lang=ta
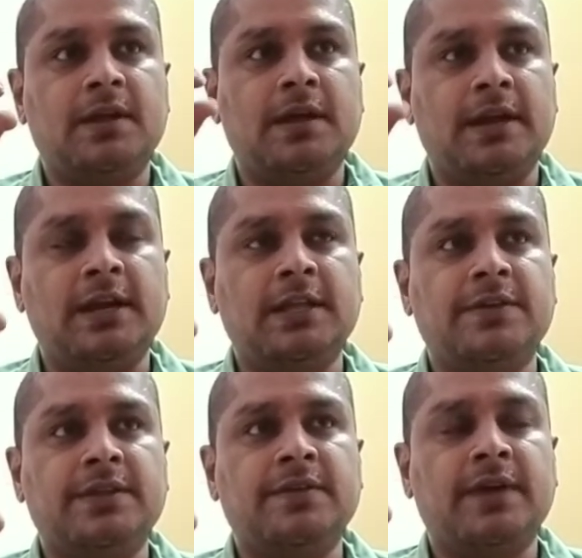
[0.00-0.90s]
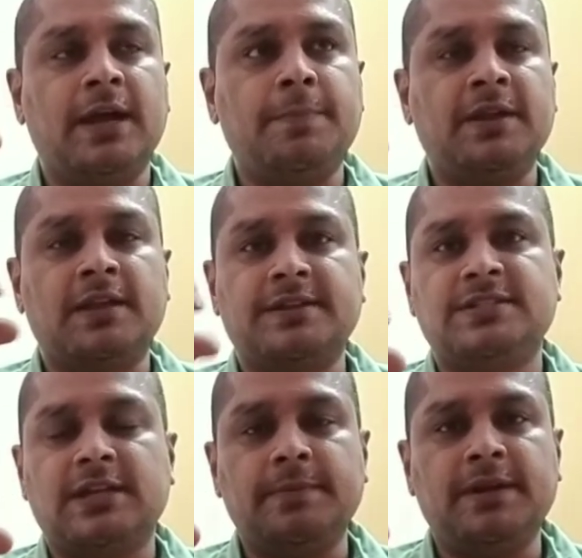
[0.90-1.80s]
ரெண்டாவது வந்து இவங்க ஆட் பண்ணியிருக்கிற
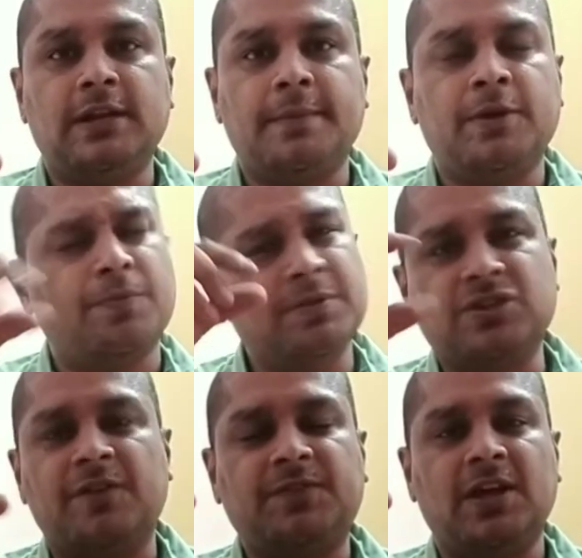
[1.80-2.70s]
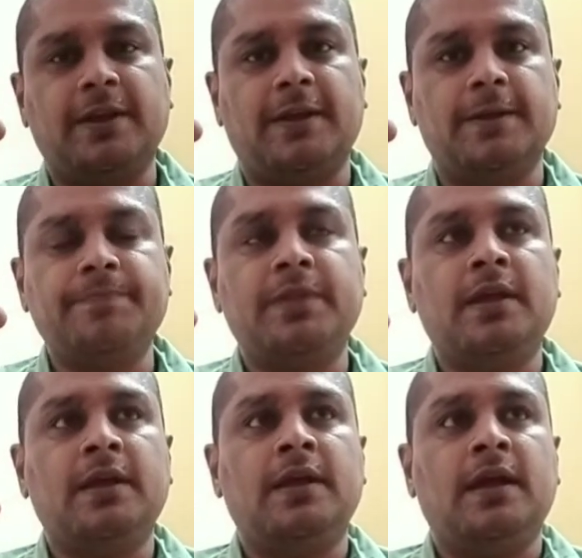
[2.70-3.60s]
சிக்கன் மீட் எல்லாமே ரொம்ப சாஃப்டாக இருக்குது
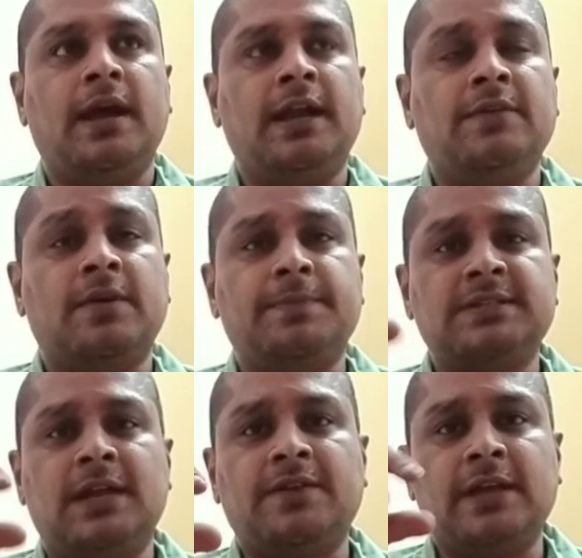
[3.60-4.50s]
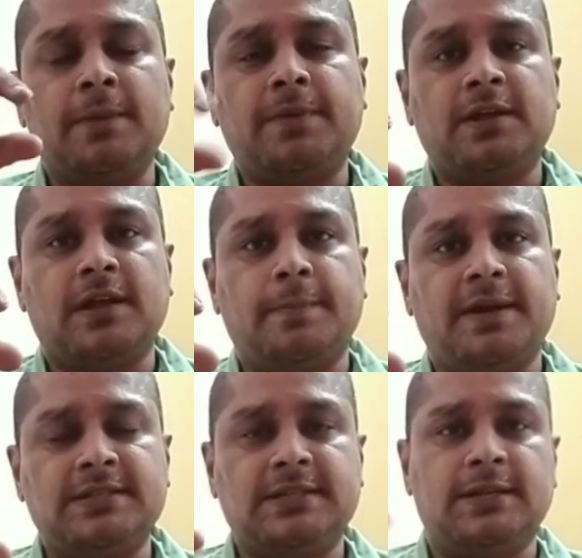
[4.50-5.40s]
அண்ட் இவங்க பிஸாவில் வந்து ஆட் பண்ணிக்கிற
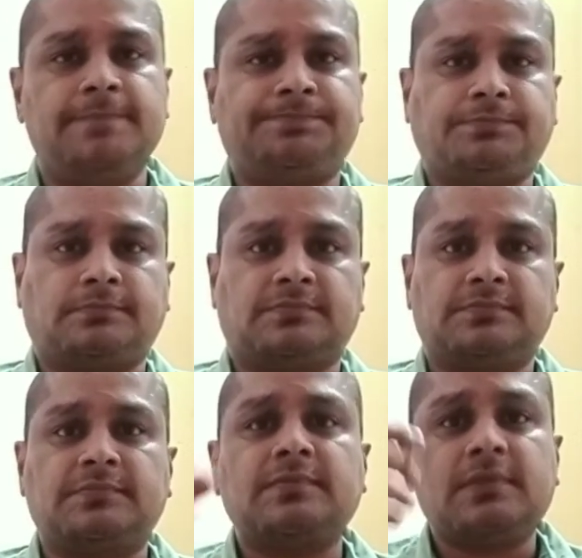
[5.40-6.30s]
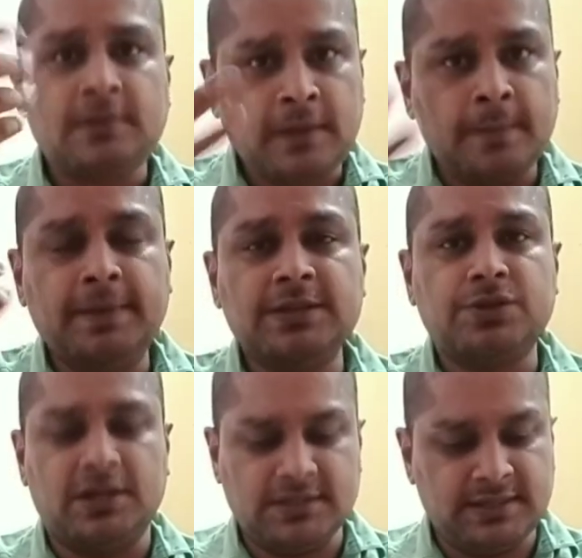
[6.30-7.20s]
பாஸ்தா இல்லை
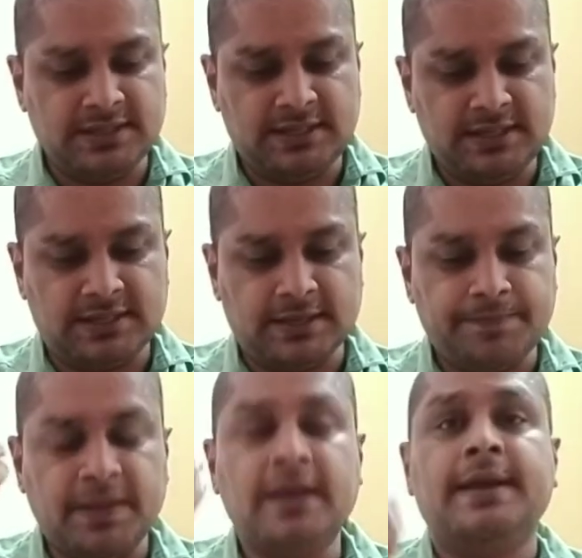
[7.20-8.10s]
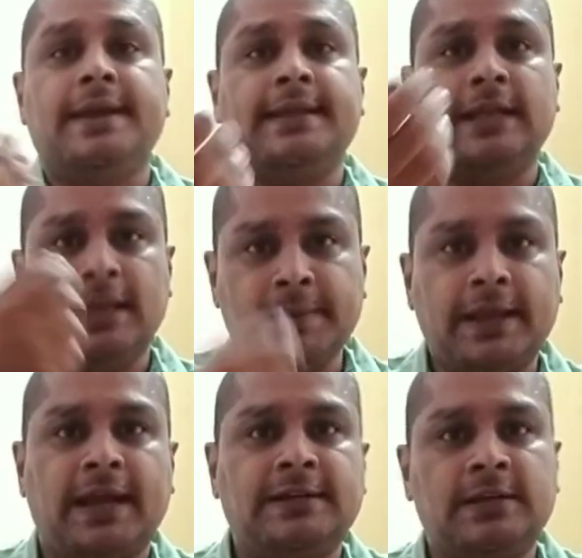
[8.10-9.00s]
சாசஸ் அண்ட் சீஸு இது எல்லாமே
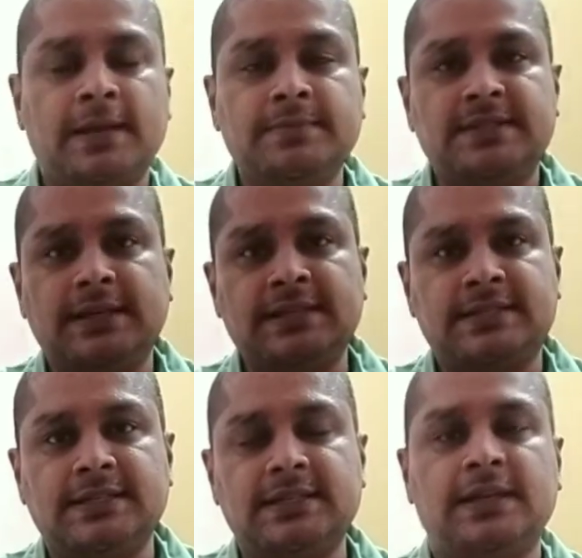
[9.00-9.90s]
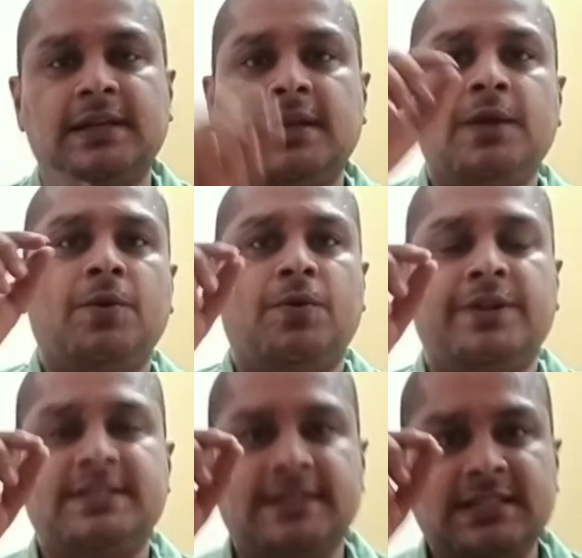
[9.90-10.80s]
நீங்கள் அட் அ டைம் சிங்கிள் ஸ்டெச்சில் ஒரு
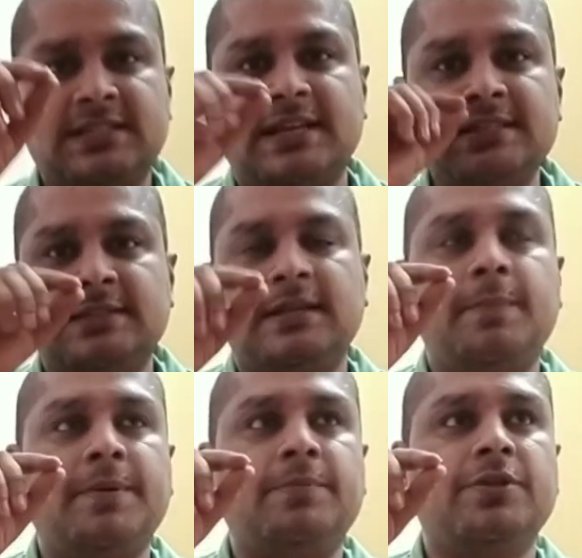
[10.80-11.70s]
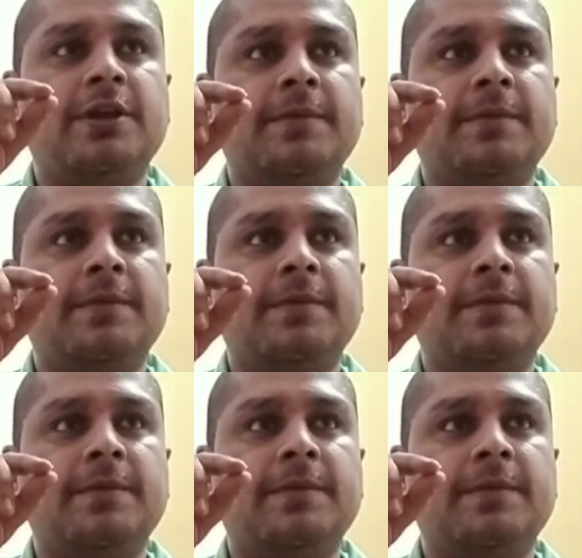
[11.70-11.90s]
சிங்கிள் ஸ்லைஸை சாப்பிடும்போது